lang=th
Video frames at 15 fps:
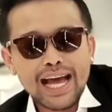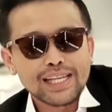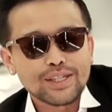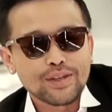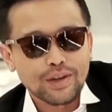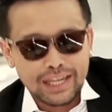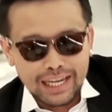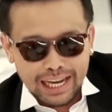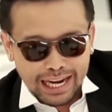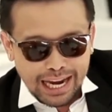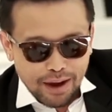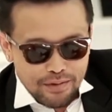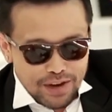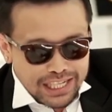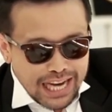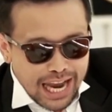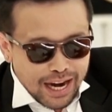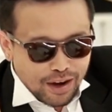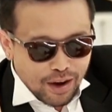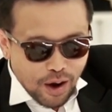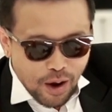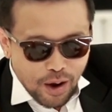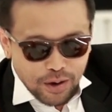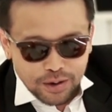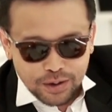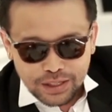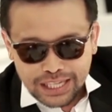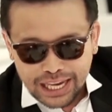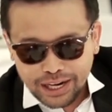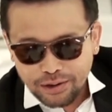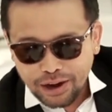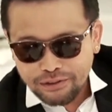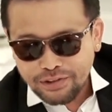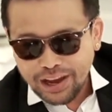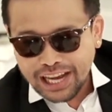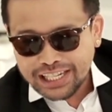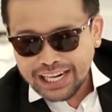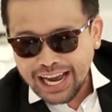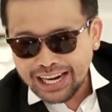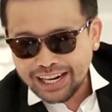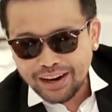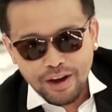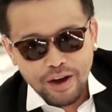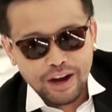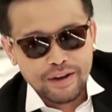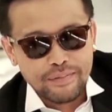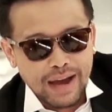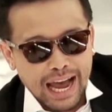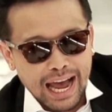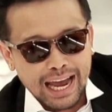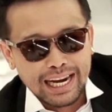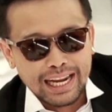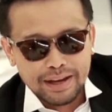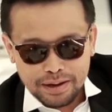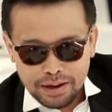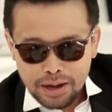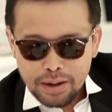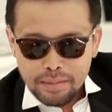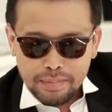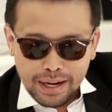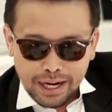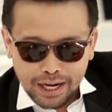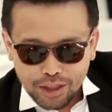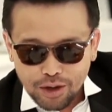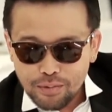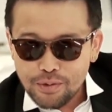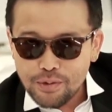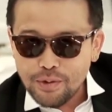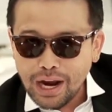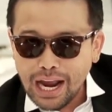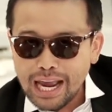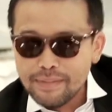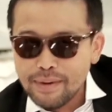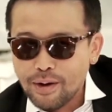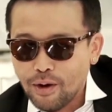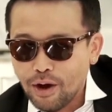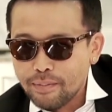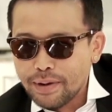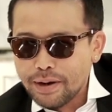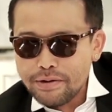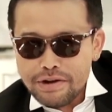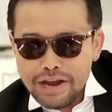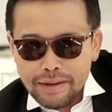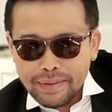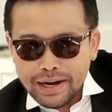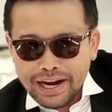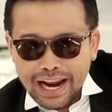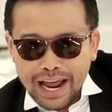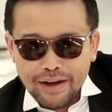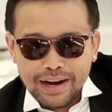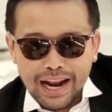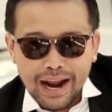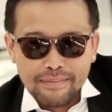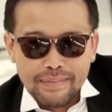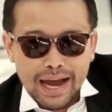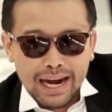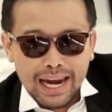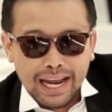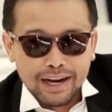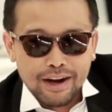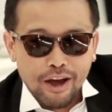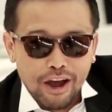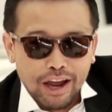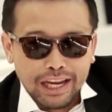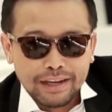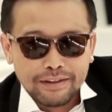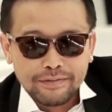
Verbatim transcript: ล่าสุดเนี่ยคำวิจารณ์ของสารวัตรแฟชั่นออนภาเนี่ยไปกระทบหูใครบางคนเป็นเรื่องเป็นราวดราม่าเล็กน้อย